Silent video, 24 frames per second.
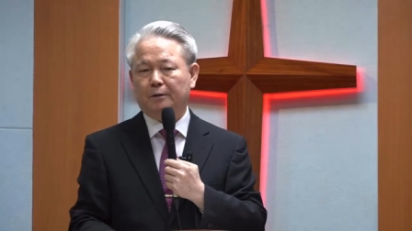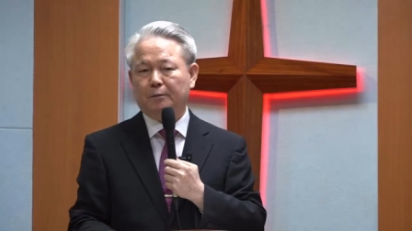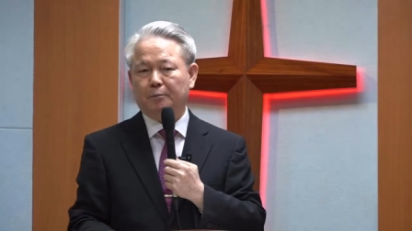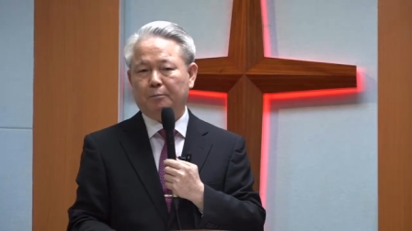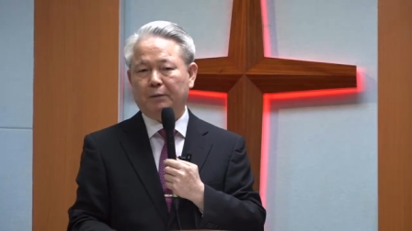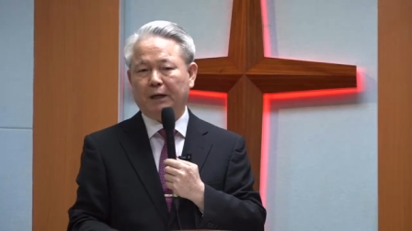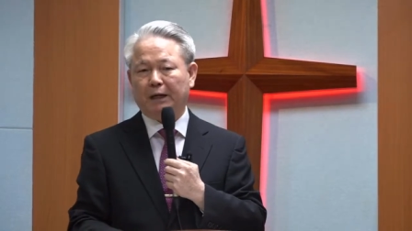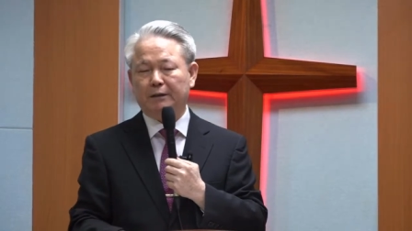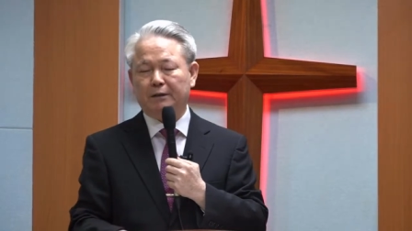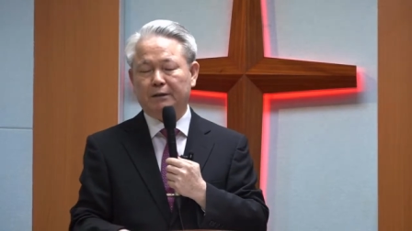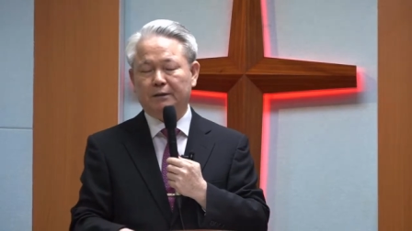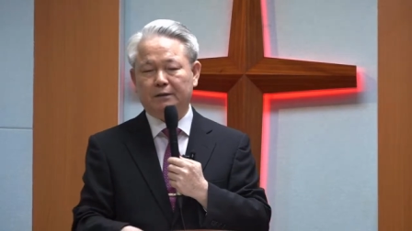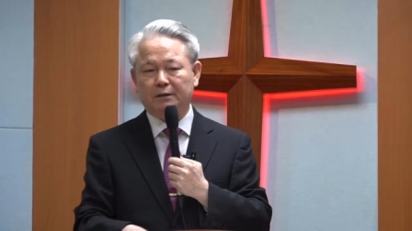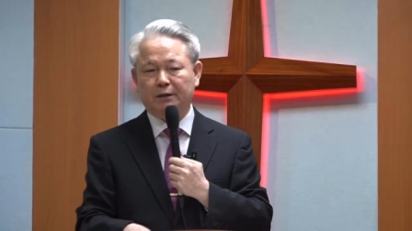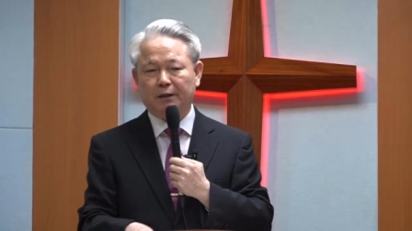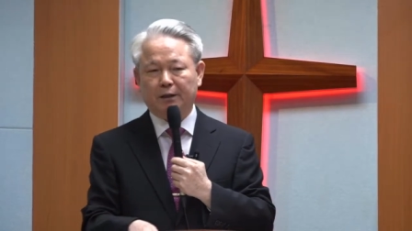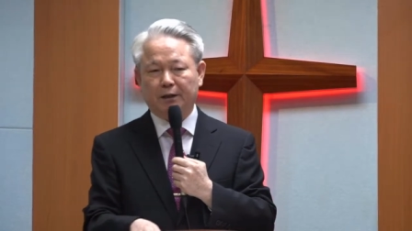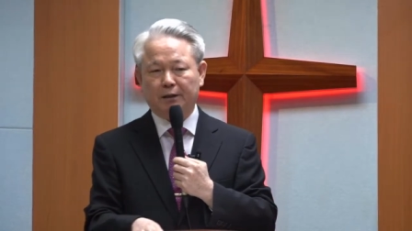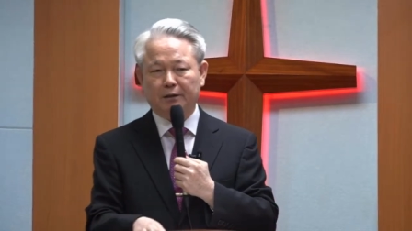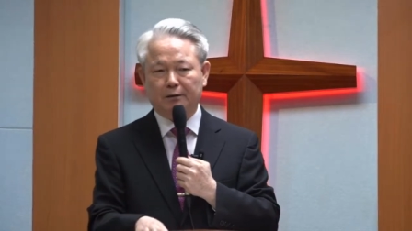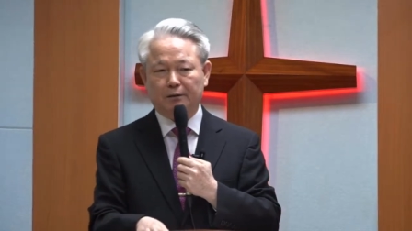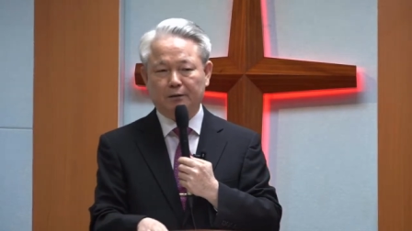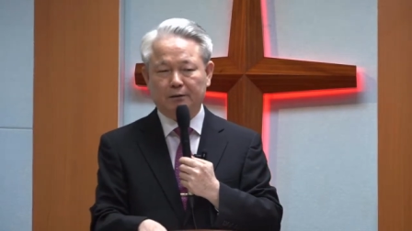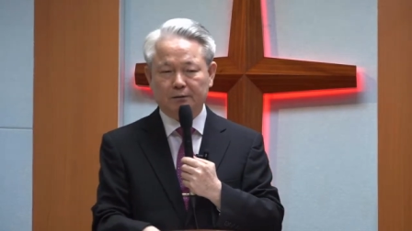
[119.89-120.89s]

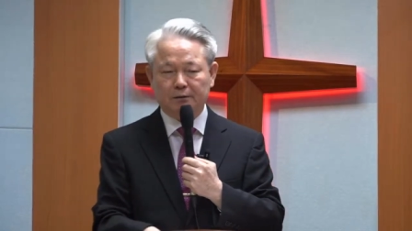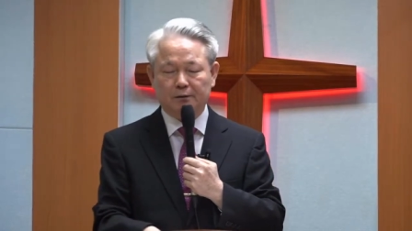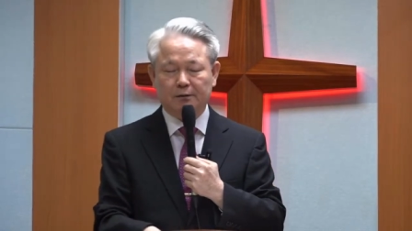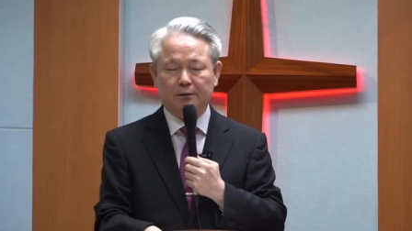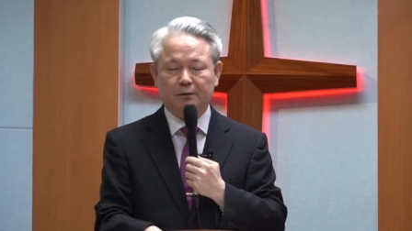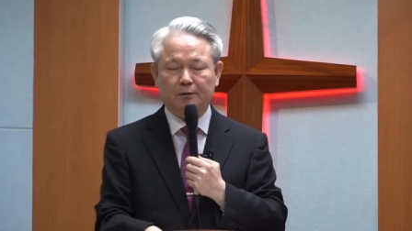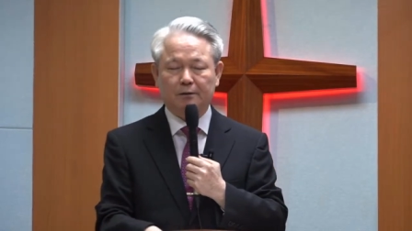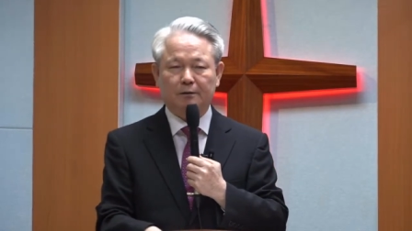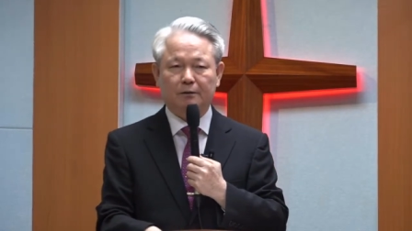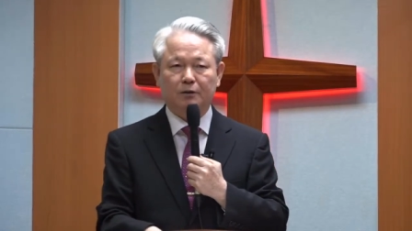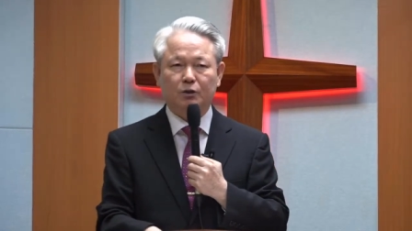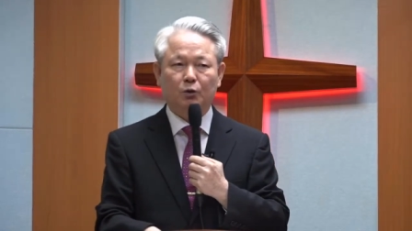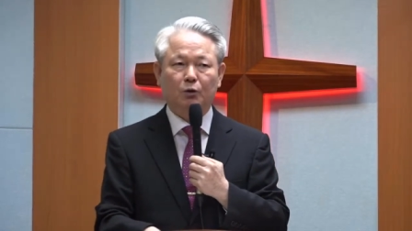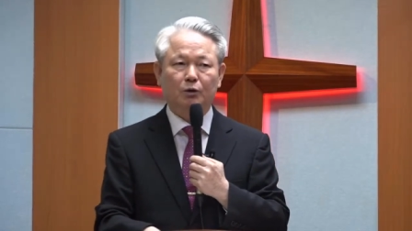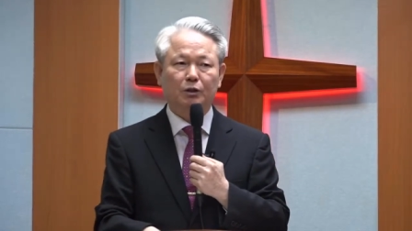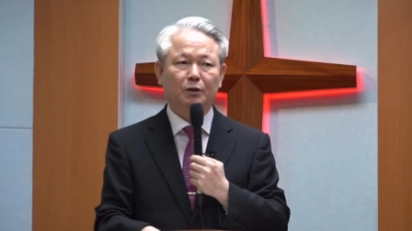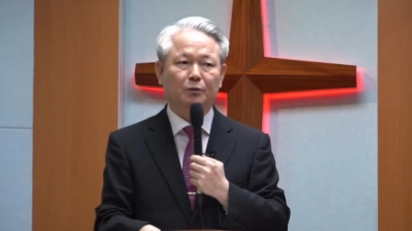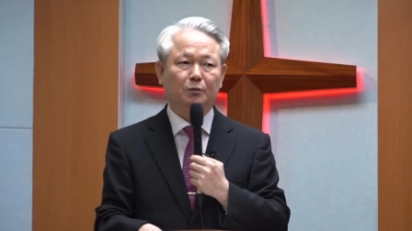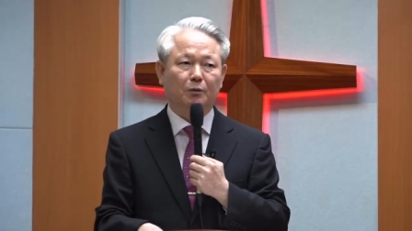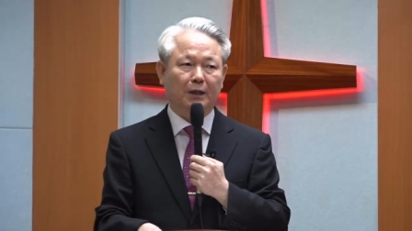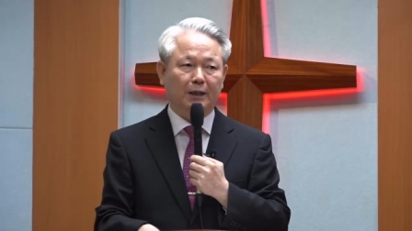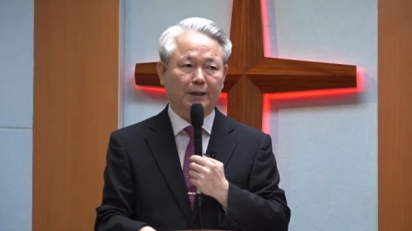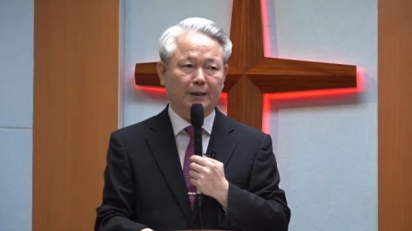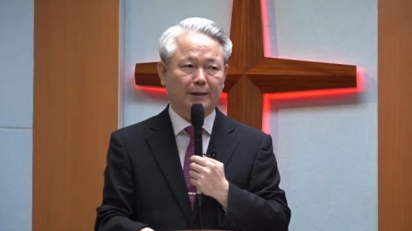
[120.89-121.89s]
바리새인들,
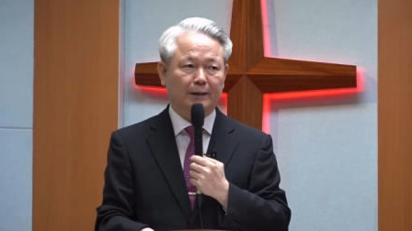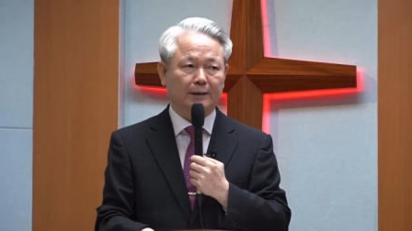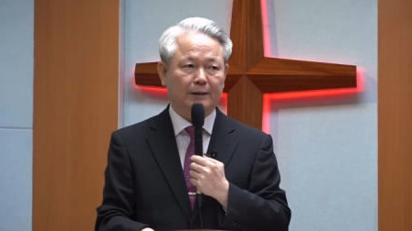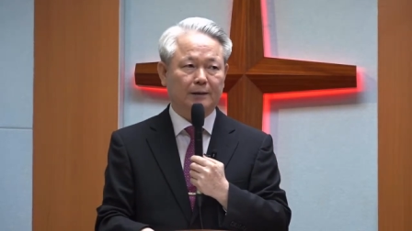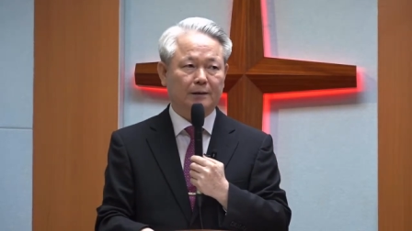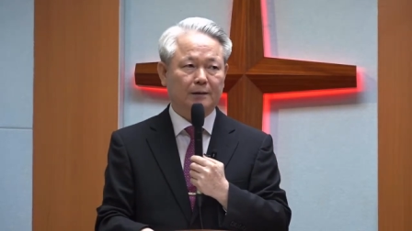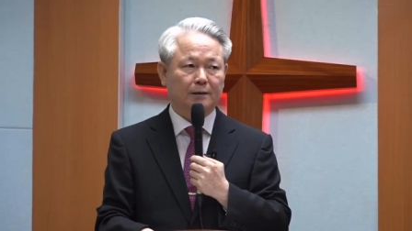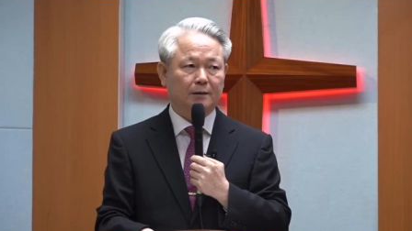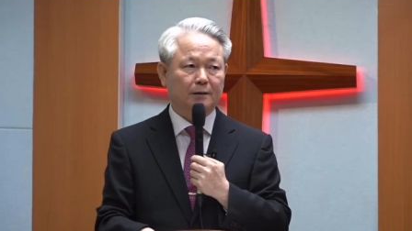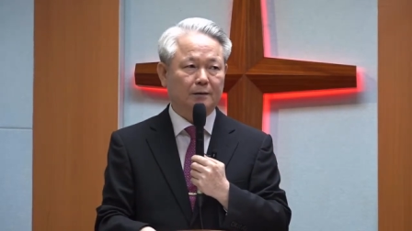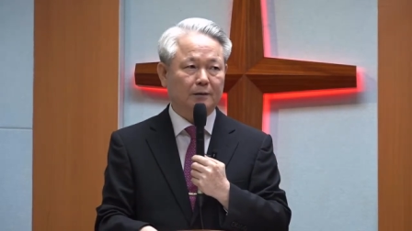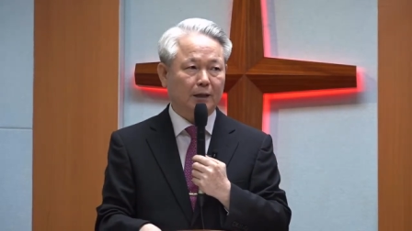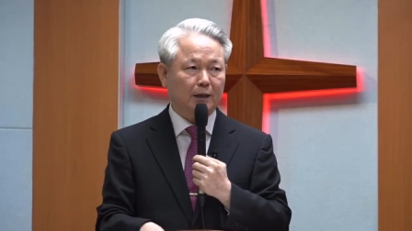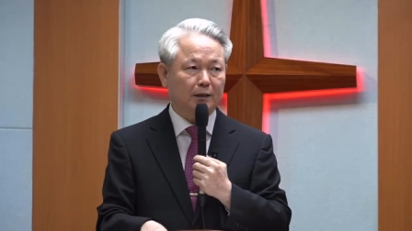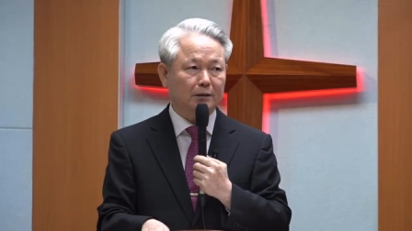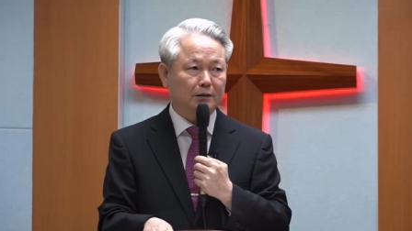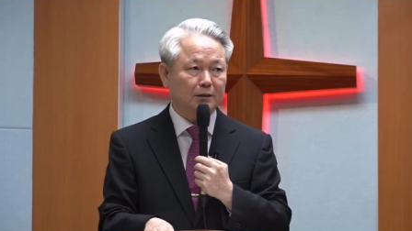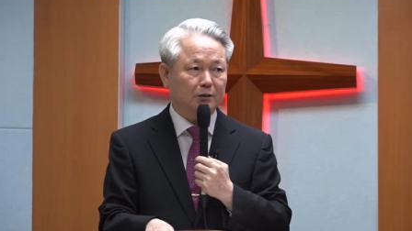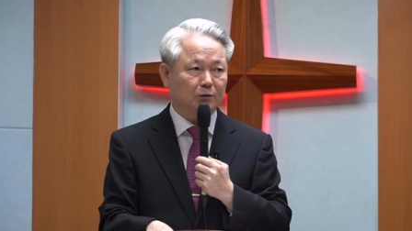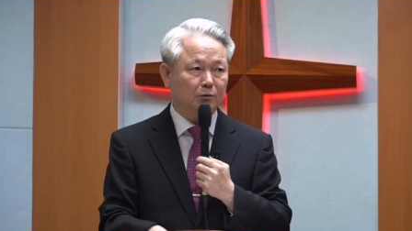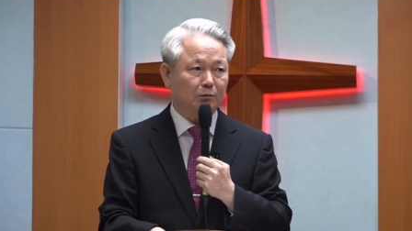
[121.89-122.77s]
서기관들, 그 당시로